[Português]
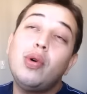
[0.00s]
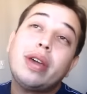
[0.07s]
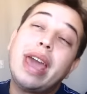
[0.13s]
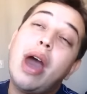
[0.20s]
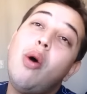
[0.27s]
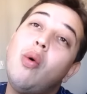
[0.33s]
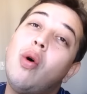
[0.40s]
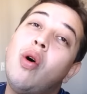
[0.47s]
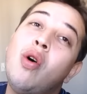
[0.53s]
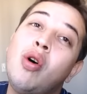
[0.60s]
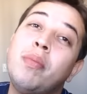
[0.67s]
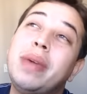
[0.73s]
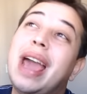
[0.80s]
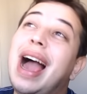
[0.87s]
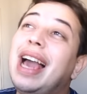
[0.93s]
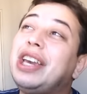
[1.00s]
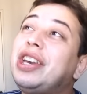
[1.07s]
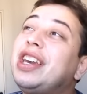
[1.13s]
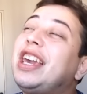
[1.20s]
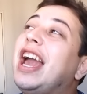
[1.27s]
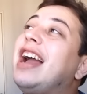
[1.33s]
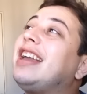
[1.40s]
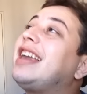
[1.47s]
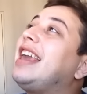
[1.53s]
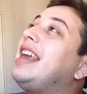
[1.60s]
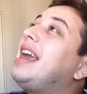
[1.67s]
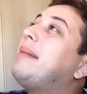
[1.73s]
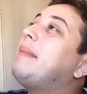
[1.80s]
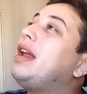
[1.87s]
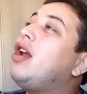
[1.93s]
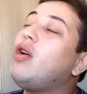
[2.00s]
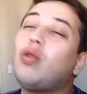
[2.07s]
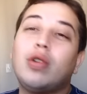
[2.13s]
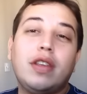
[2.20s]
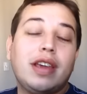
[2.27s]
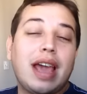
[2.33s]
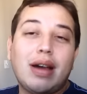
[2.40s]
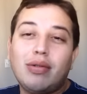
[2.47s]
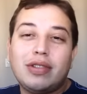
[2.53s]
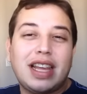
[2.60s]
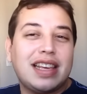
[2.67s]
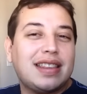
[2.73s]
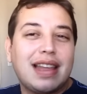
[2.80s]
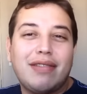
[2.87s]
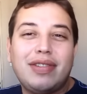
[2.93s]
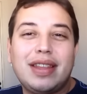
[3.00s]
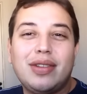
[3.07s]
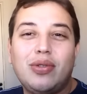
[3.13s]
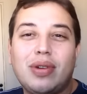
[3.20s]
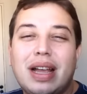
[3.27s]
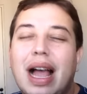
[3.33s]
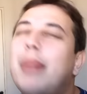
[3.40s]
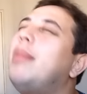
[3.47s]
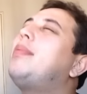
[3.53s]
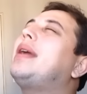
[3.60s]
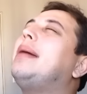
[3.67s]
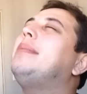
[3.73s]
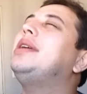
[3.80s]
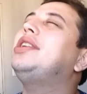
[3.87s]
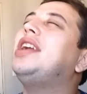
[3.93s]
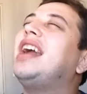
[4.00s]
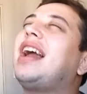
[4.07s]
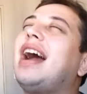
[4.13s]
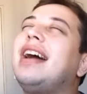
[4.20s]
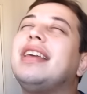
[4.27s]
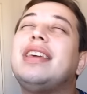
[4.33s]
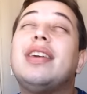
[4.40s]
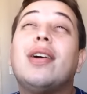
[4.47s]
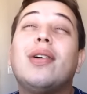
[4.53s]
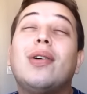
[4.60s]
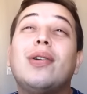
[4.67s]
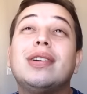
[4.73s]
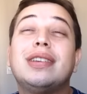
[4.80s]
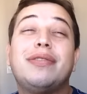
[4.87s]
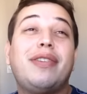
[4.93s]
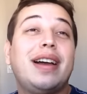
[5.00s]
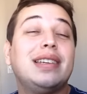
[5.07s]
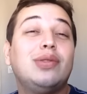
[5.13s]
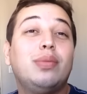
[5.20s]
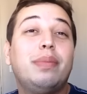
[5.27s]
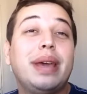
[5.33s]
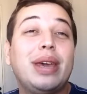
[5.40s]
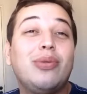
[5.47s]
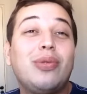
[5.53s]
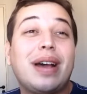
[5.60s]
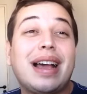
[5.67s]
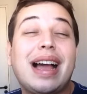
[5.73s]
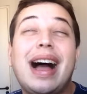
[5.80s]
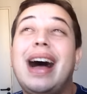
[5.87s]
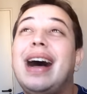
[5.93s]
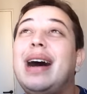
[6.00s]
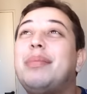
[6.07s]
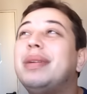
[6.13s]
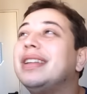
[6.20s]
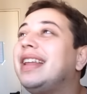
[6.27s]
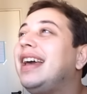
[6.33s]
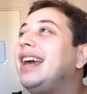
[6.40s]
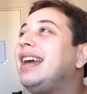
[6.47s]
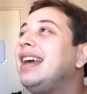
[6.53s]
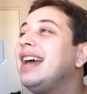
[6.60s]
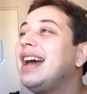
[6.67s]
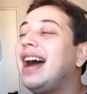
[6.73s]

Porque o homem acha que a King é a melhor coisa que acontece na vida do cabo, porque a bichinha é carinhosa, faz o bem o caba, né?